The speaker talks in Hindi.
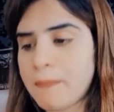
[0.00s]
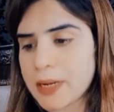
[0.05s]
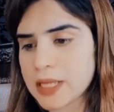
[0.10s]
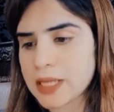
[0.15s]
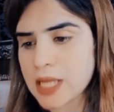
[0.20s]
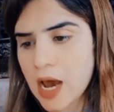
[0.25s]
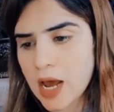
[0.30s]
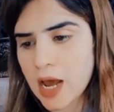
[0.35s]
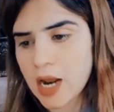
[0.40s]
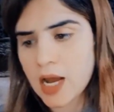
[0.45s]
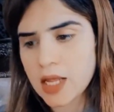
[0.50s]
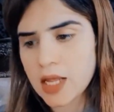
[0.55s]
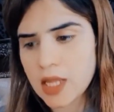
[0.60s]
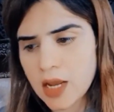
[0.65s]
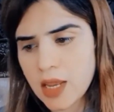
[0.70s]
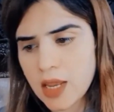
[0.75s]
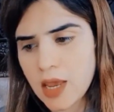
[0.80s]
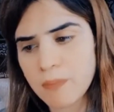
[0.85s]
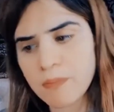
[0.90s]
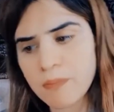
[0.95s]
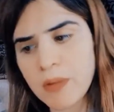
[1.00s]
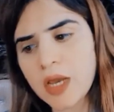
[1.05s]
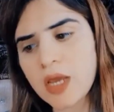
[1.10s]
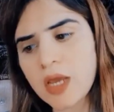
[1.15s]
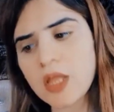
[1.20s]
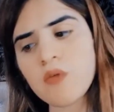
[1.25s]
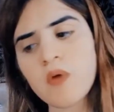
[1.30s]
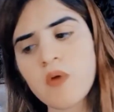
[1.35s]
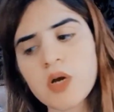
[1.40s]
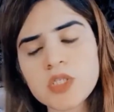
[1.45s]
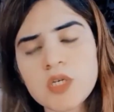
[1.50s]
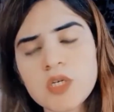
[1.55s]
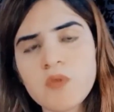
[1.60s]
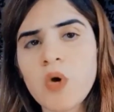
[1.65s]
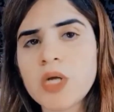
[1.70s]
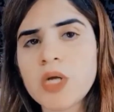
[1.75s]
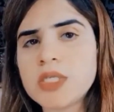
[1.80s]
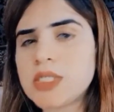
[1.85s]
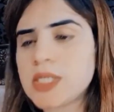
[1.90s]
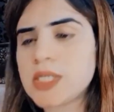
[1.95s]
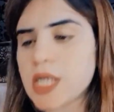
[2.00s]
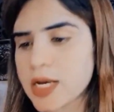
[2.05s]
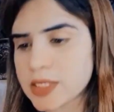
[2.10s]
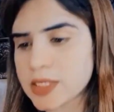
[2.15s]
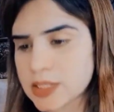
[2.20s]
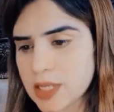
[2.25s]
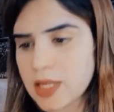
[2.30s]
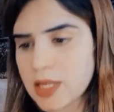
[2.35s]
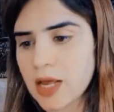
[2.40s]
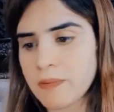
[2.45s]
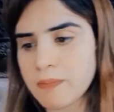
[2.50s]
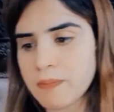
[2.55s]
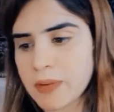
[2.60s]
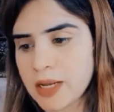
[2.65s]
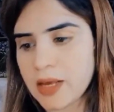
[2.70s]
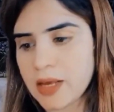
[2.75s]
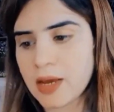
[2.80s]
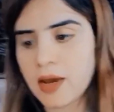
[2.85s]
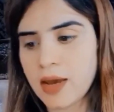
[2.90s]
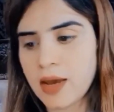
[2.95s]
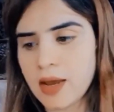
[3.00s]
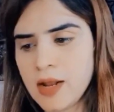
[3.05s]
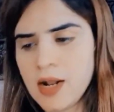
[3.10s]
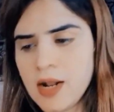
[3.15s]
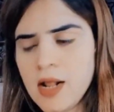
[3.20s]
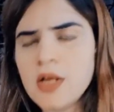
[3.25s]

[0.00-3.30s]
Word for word: बता रहा था कि अम्मा की दुआओं से वो आज सियासतदान बन गया है